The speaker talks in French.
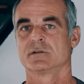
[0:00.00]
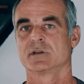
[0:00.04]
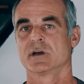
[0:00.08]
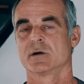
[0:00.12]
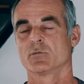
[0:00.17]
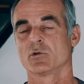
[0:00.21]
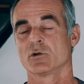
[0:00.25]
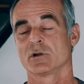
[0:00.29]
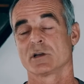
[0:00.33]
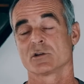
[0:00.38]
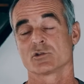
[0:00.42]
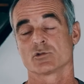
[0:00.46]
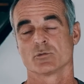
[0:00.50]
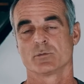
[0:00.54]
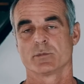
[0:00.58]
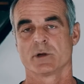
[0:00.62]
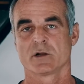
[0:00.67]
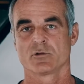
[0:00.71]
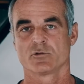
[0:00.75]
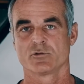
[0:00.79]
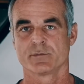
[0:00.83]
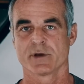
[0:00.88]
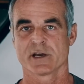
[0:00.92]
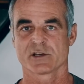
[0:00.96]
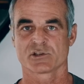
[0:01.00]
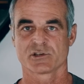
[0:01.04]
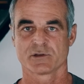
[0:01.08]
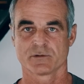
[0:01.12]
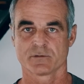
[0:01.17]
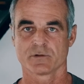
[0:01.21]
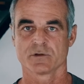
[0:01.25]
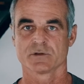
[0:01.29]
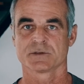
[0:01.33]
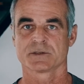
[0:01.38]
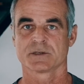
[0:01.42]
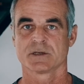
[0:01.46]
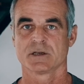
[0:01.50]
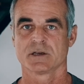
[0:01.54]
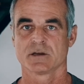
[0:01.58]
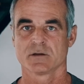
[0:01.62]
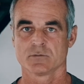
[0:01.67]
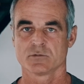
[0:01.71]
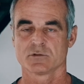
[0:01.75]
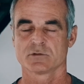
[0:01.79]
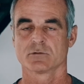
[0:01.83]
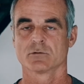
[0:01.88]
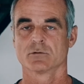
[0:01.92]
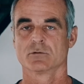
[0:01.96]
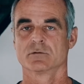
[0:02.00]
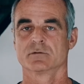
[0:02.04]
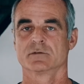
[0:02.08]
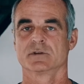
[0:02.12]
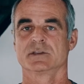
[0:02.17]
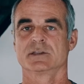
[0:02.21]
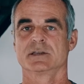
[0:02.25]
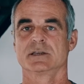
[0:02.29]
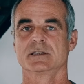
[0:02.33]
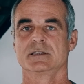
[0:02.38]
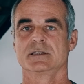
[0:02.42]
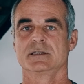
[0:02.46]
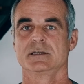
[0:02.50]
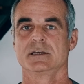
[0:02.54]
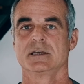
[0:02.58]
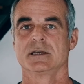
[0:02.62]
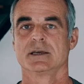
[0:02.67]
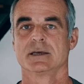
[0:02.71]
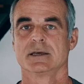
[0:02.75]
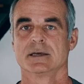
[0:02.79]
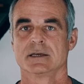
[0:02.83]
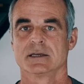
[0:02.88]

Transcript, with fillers: Évidemment, là, je parle du marché français, hein, puisque le VDI